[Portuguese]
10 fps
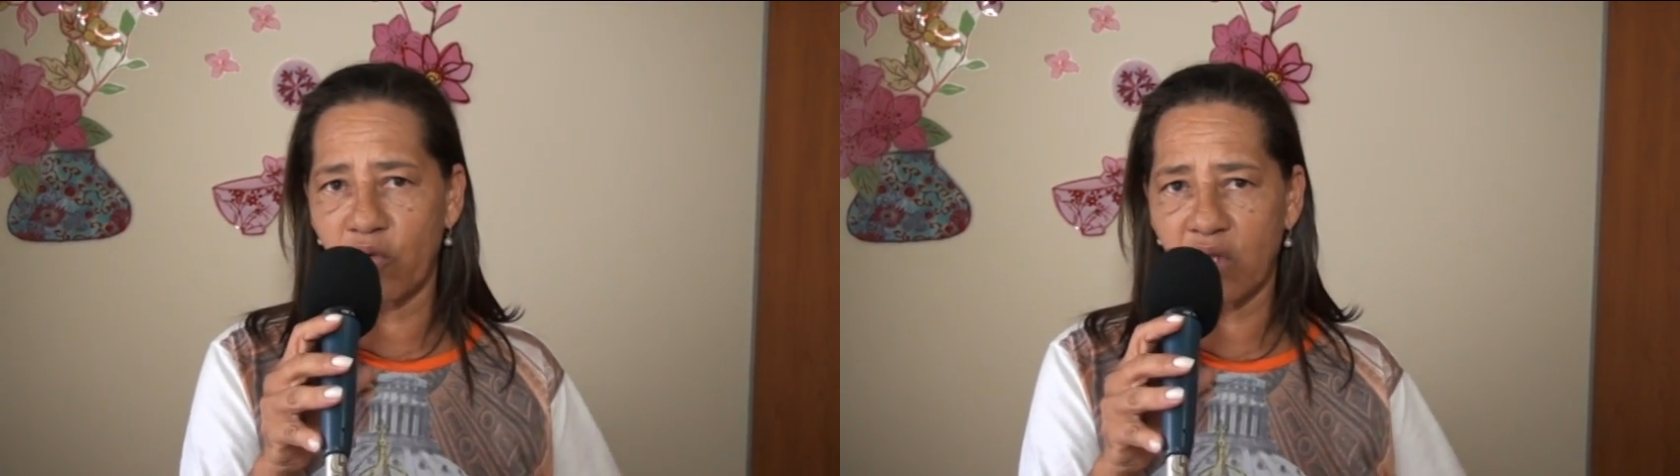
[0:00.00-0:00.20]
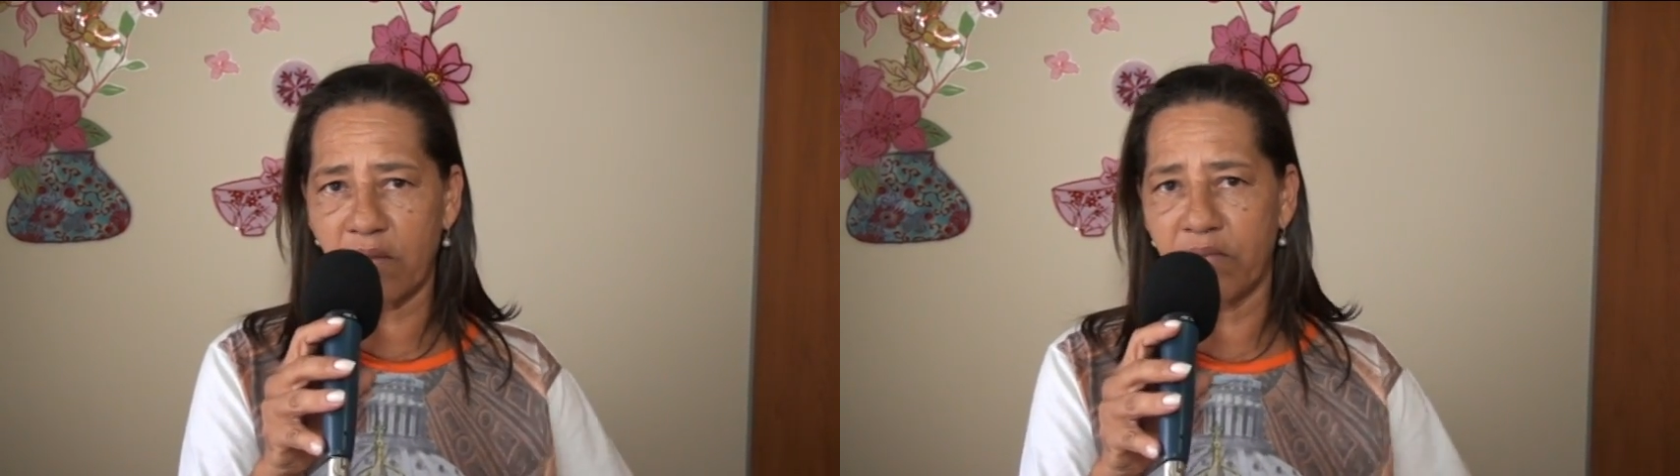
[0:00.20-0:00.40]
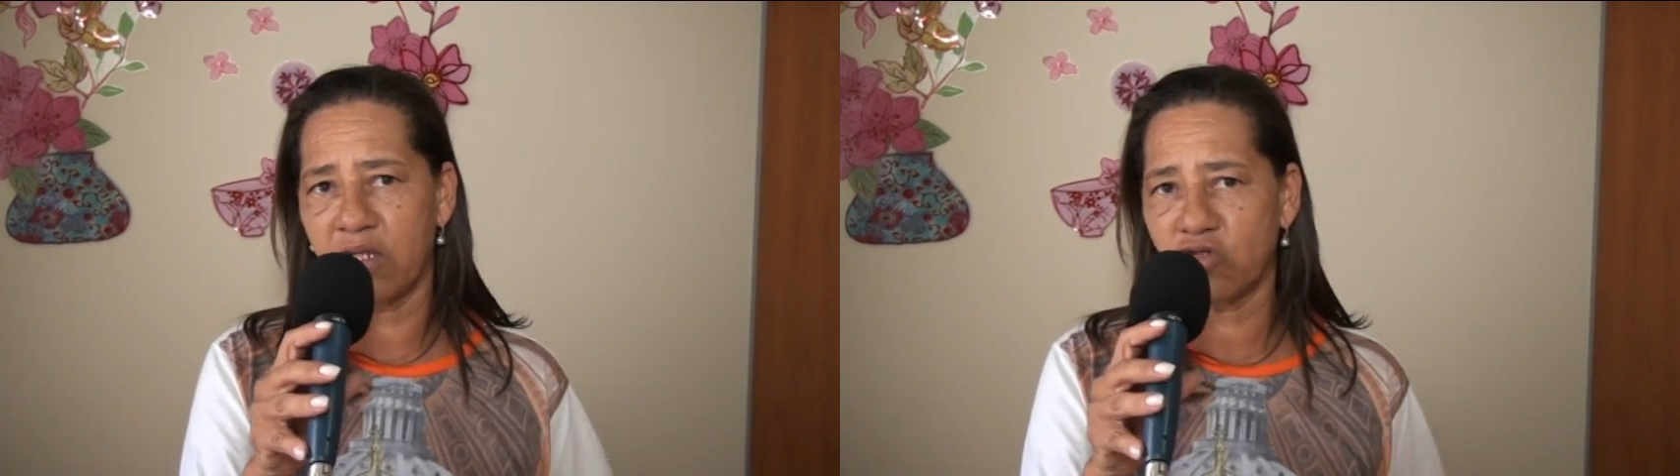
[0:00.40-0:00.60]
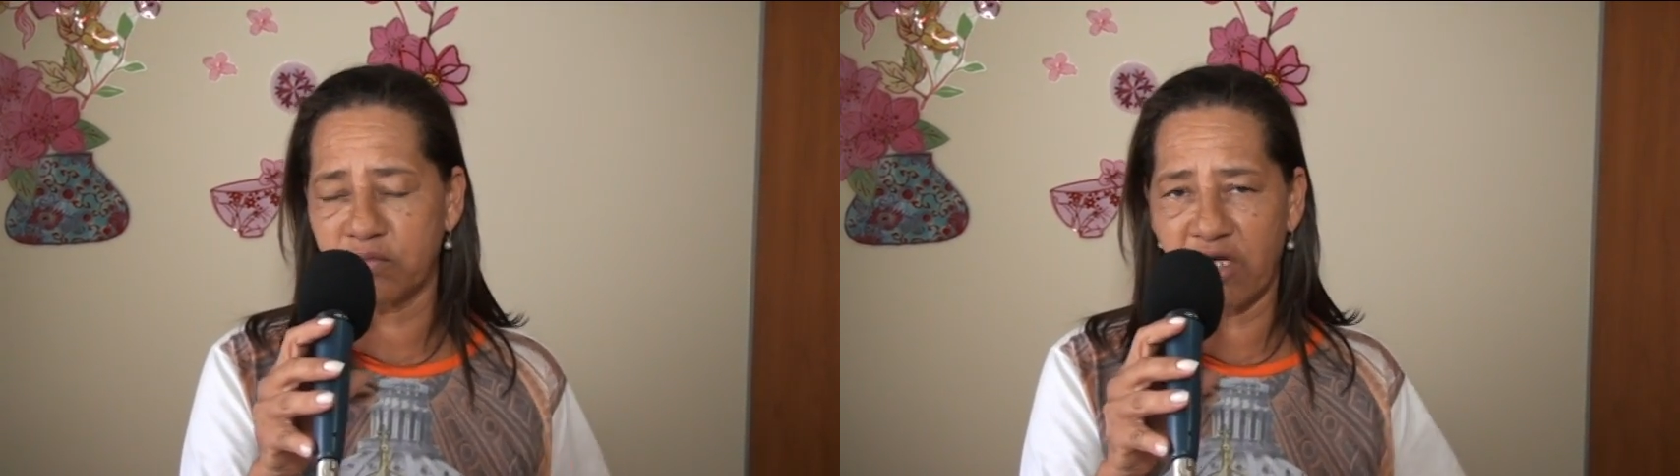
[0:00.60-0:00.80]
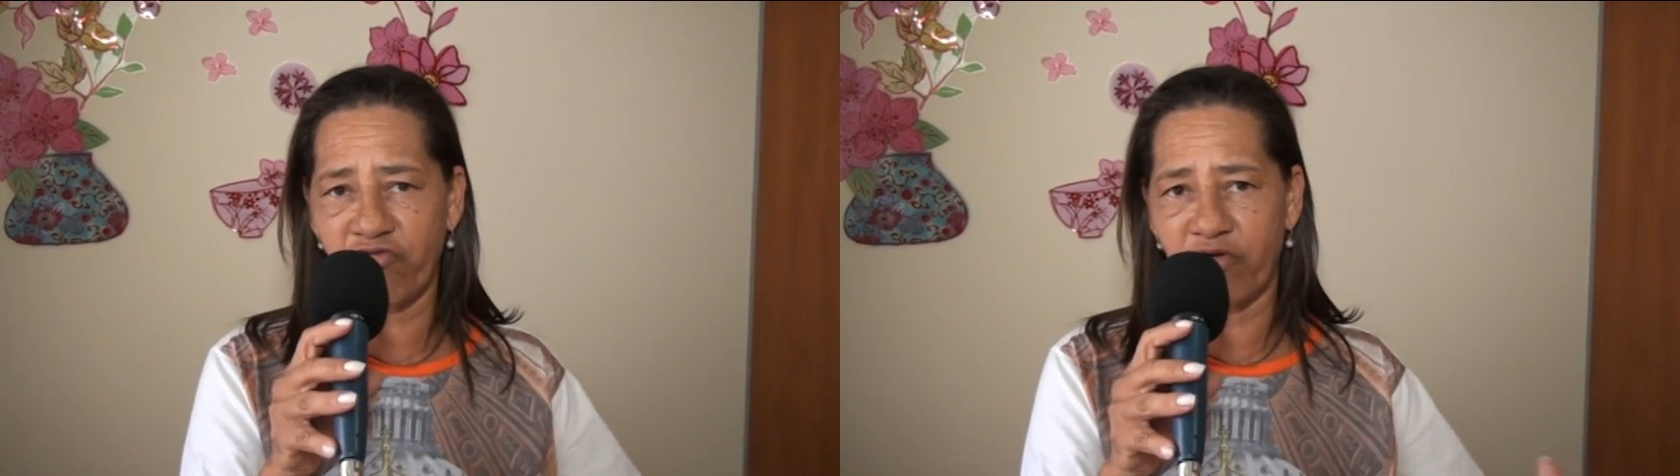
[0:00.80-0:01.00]
meus amigos,
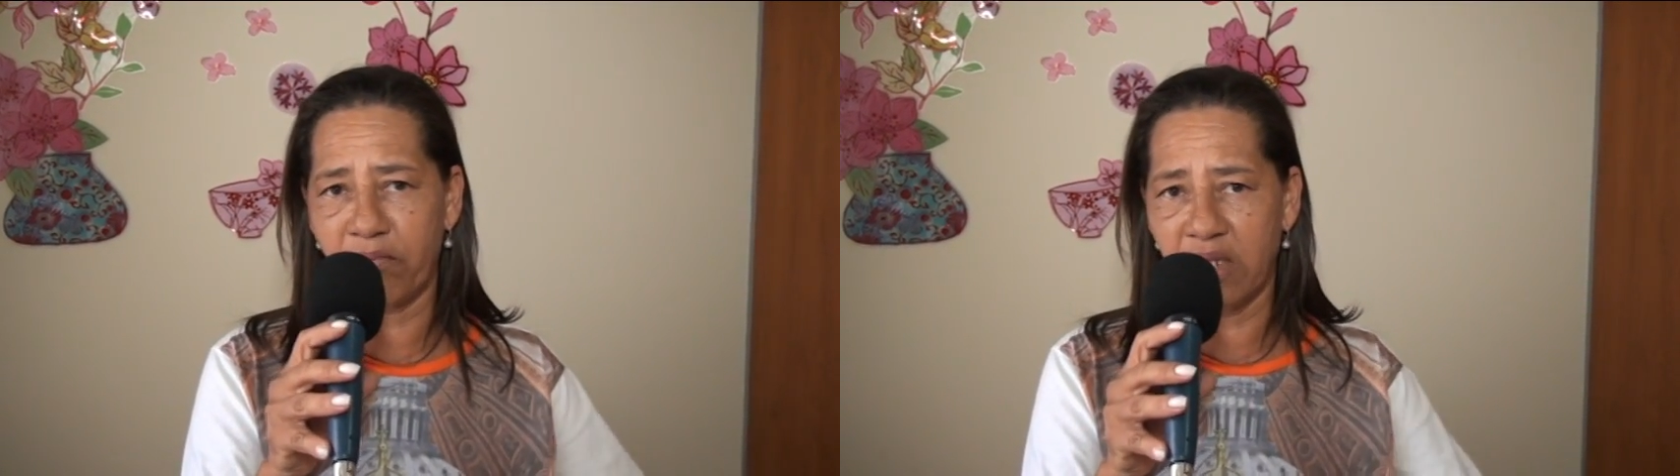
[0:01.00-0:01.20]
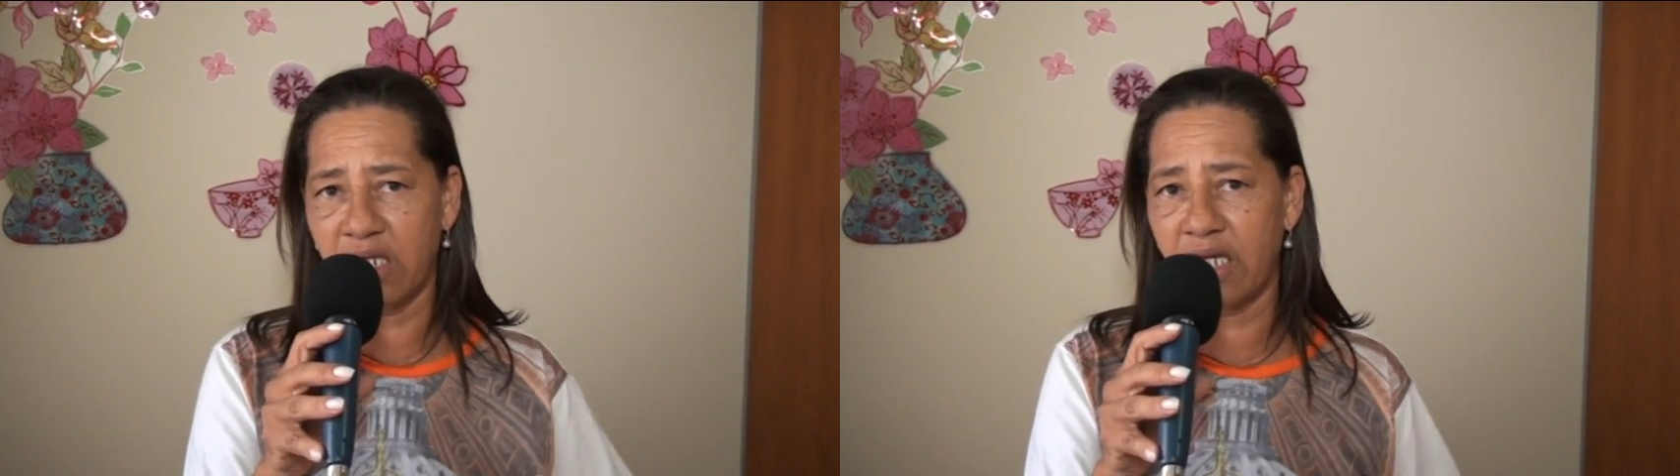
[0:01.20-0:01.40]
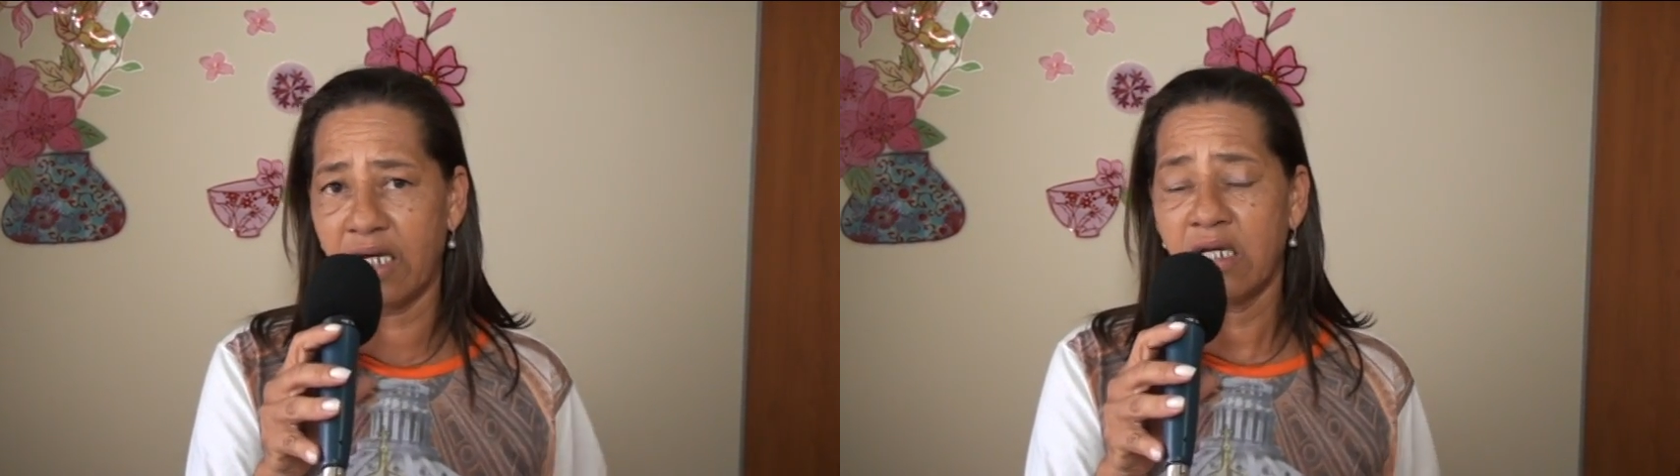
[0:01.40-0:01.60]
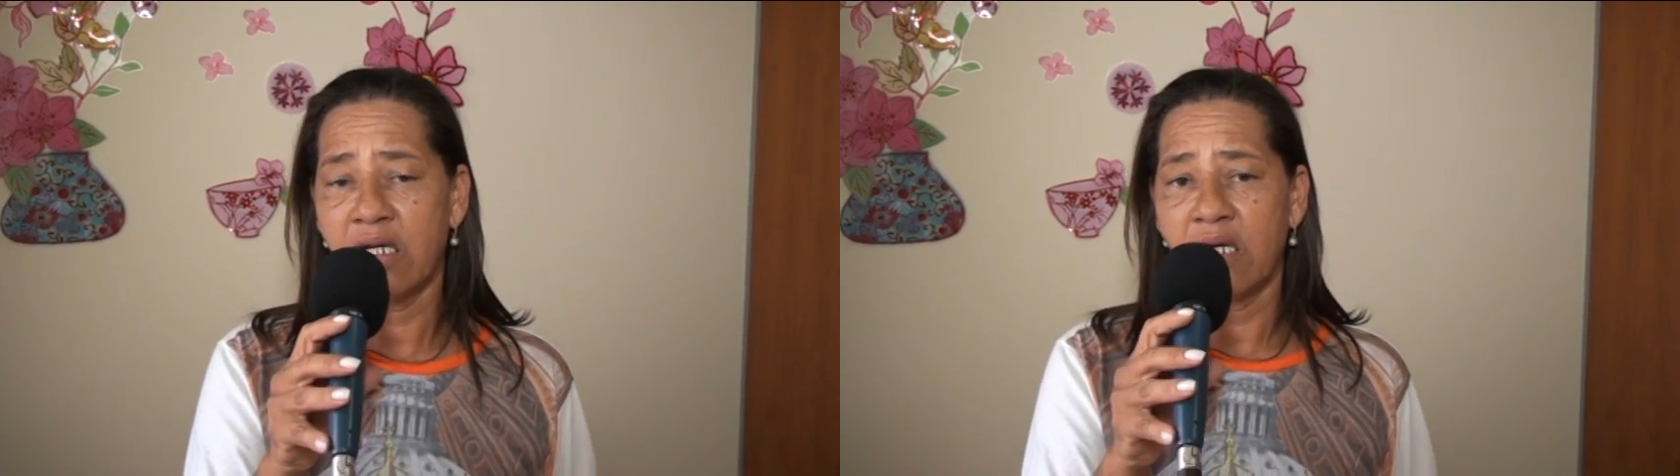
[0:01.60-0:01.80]
minha família